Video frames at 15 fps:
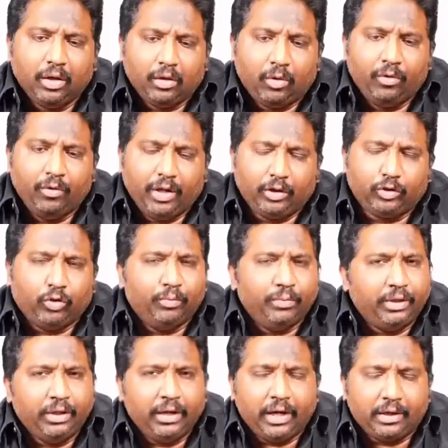రెండు వేల
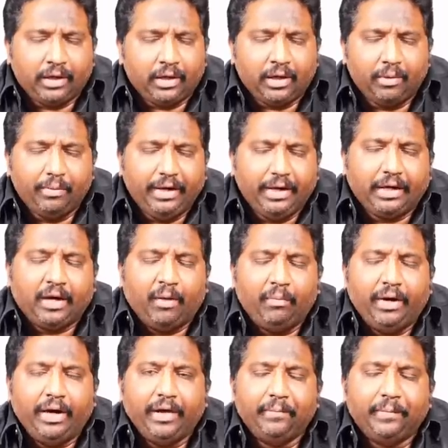తొమ్మిది అట్లా నా బీటెక్
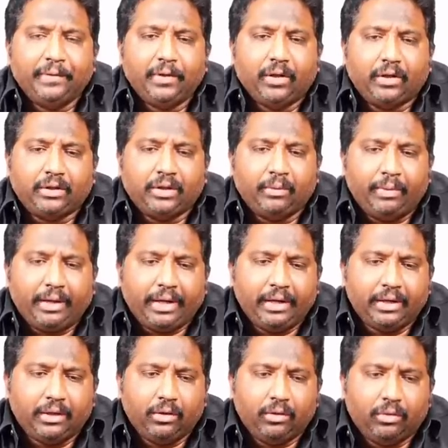కంప్లీట్ అయిపోయిన తర్వాత
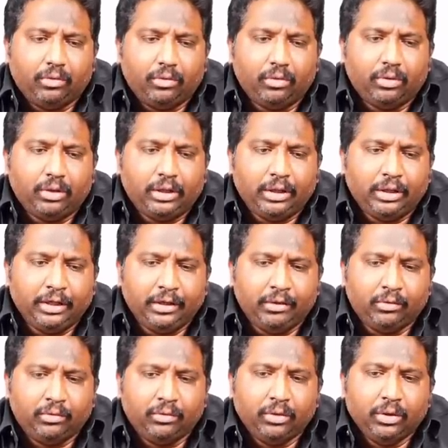మెకానికల్లో నేను
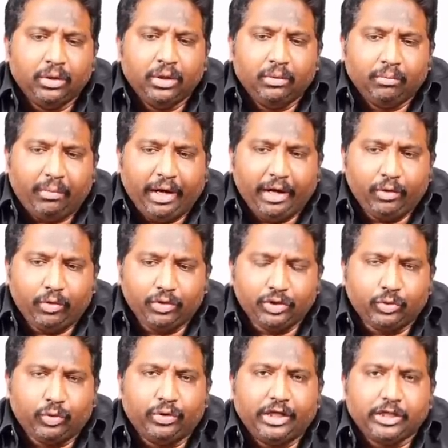బయటకు వచ్చి
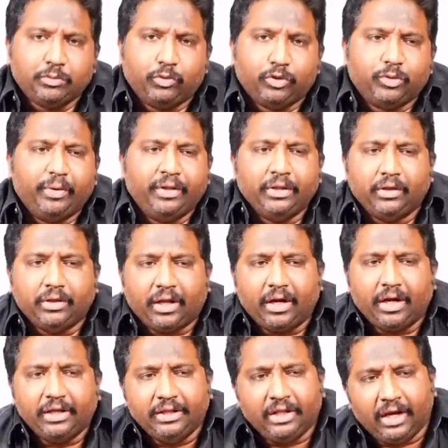కొంత ఎక్స్పోజర్ పెరిగిన తర్వాత అన్న
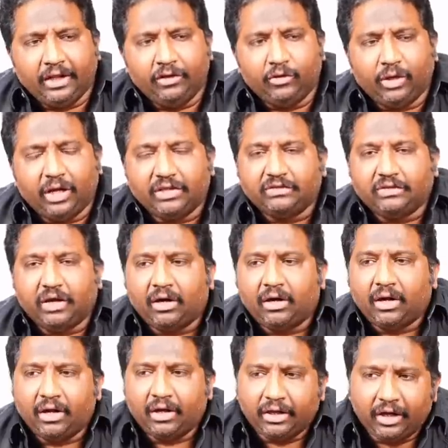ఇదిలా ఎందుకు
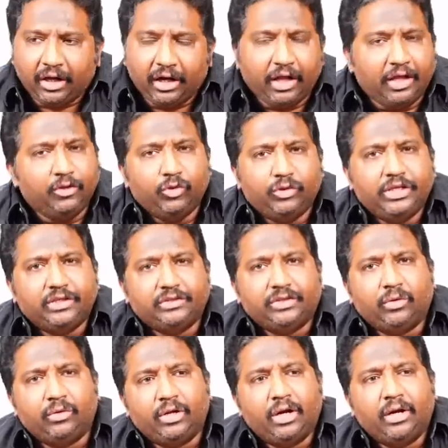రాస్తారన్నా ఇలా ఎందుకు చేస్తూ
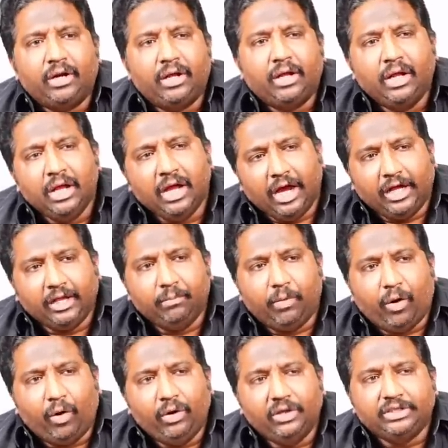ఉంటారన్నా అది
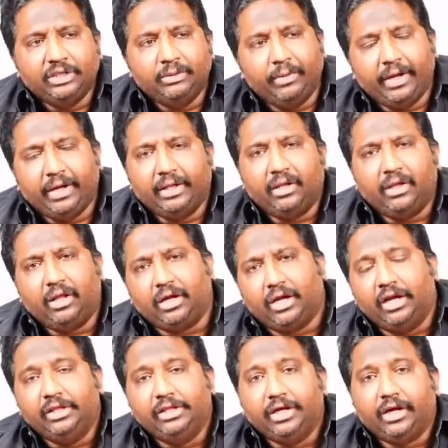బాగున్న సినిమాయే కదన్నా
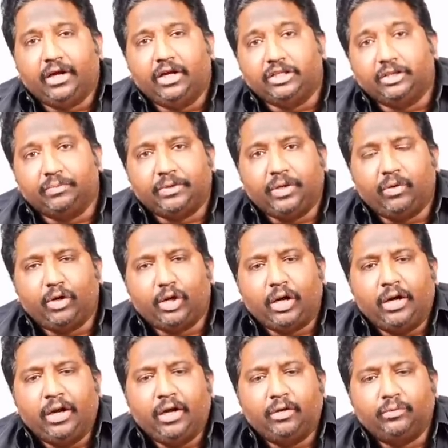కానీ ఎందుకు ఇట్లా చెప్తూ
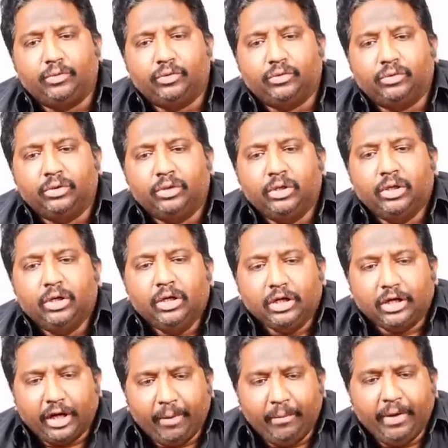ఉంటారన్నా అన్నప్పుడు
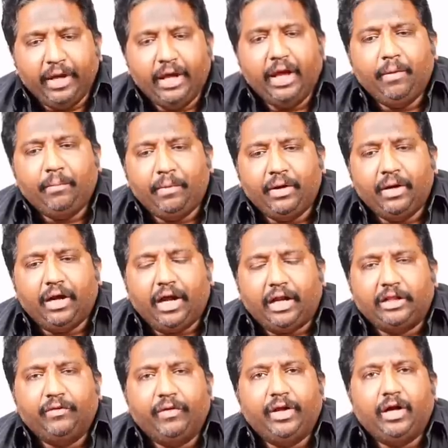క్రమేపీ నాకు
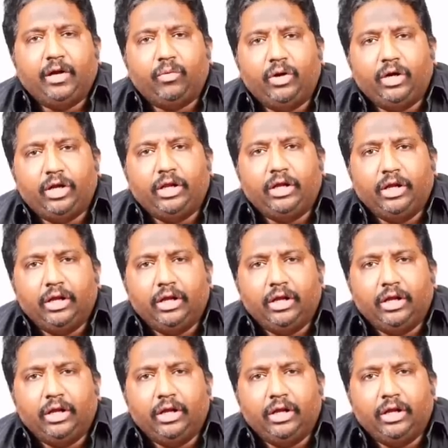అర్థమైనటువంటి